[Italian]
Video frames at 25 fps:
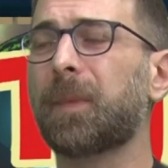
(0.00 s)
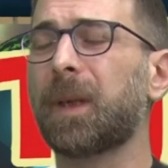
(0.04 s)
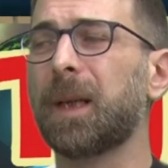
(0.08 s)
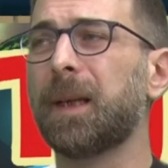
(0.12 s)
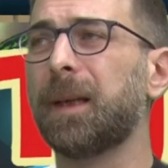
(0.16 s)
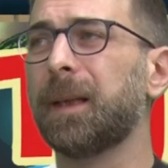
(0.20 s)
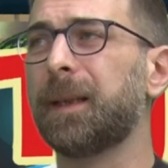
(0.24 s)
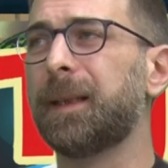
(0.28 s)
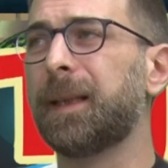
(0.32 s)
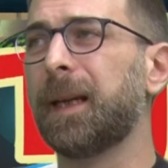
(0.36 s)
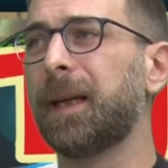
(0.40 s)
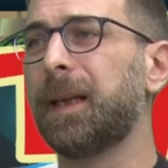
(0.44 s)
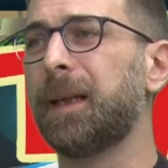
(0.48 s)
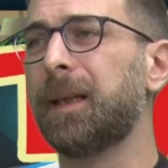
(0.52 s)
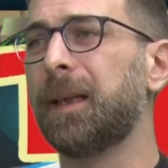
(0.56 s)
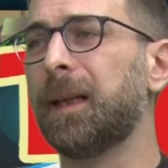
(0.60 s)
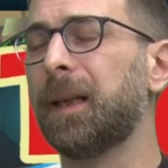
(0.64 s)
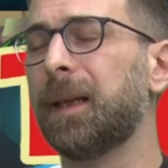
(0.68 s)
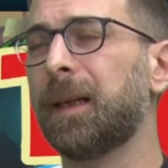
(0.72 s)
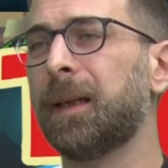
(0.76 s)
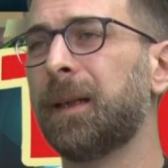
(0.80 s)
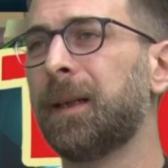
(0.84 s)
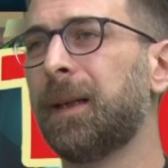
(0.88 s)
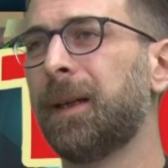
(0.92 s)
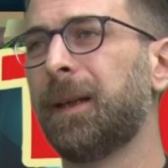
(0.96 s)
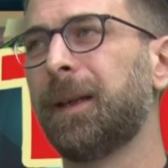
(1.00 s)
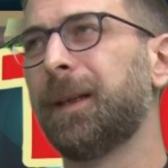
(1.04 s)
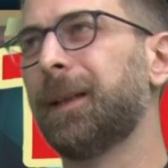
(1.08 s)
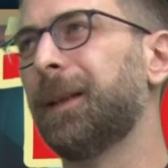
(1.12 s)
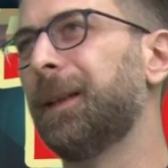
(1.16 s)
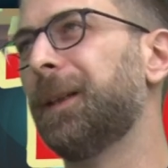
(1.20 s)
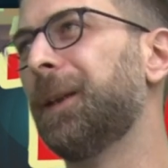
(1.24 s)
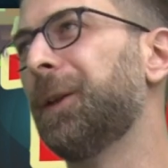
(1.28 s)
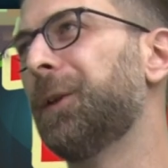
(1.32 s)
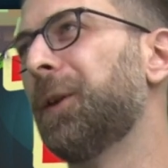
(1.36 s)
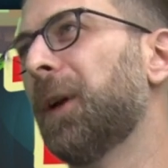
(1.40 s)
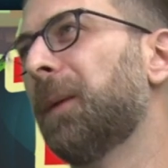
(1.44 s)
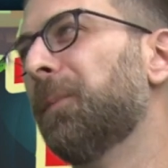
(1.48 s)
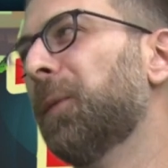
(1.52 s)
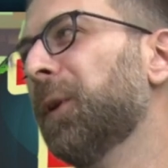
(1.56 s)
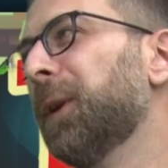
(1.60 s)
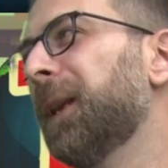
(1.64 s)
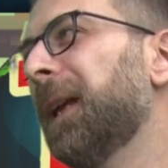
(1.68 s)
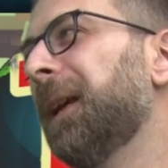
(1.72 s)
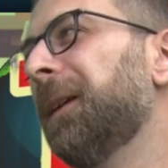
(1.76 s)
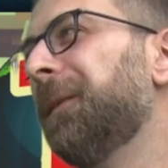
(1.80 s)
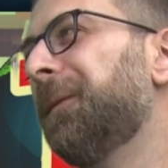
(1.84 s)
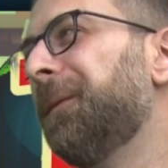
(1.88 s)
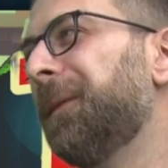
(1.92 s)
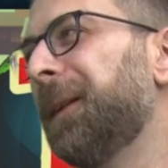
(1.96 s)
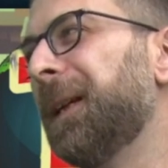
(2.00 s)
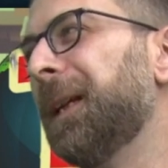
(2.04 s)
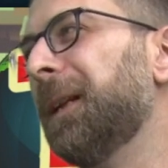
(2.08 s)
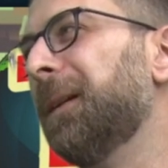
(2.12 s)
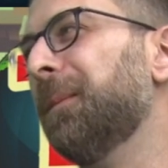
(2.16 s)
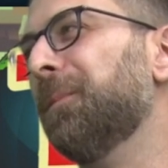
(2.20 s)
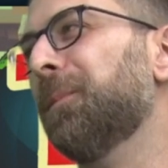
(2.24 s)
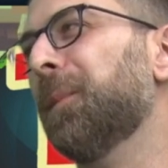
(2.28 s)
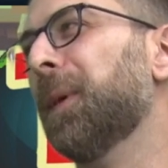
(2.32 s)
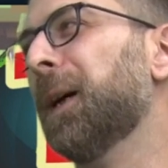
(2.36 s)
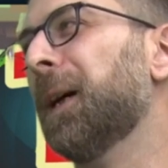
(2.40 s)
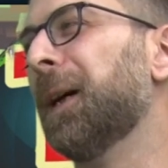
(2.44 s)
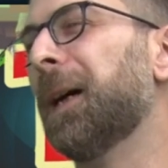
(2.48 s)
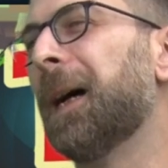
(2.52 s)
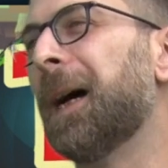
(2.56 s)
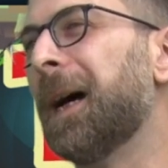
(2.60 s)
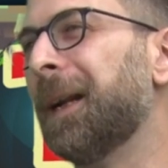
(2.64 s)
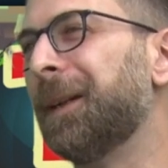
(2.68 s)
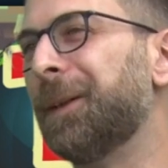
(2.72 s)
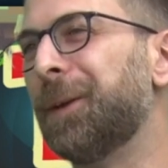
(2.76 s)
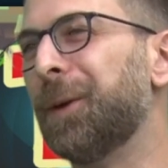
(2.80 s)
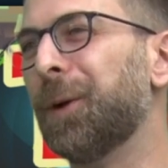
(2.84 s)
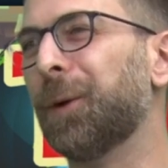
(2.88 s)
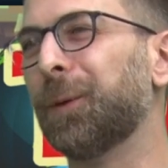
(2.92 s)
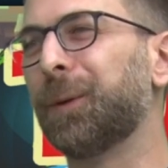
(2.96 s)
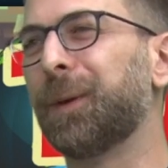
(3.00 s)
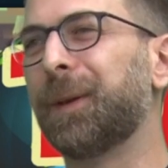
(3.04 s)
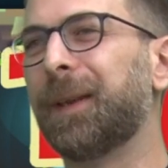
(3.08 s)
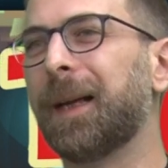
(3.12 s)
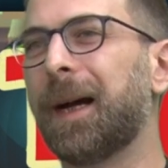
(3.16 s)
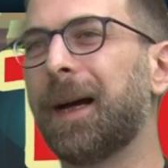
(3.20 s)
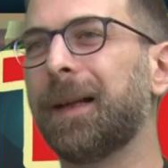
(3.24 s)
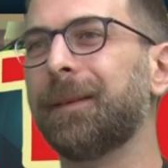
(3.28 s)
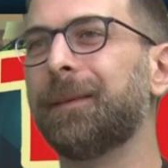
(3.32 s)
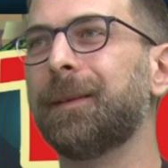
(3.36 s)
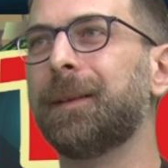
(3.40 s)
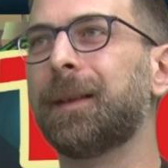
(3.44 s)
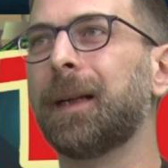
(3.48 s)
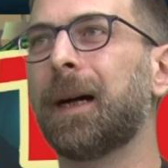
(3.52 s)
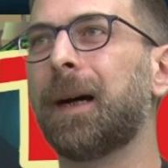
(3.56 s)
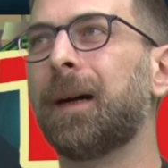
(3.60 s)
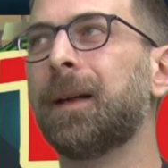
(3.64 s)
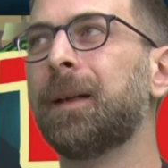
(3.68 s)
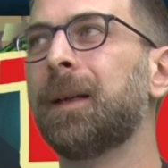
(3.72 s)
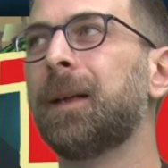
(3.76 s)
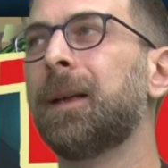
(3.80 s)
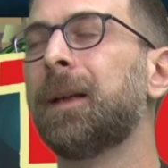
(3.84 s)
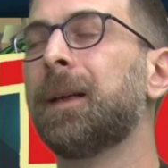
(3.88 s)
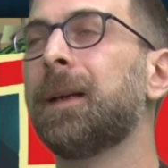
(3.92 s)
eh, del, eh, diciamo dei film anni 80.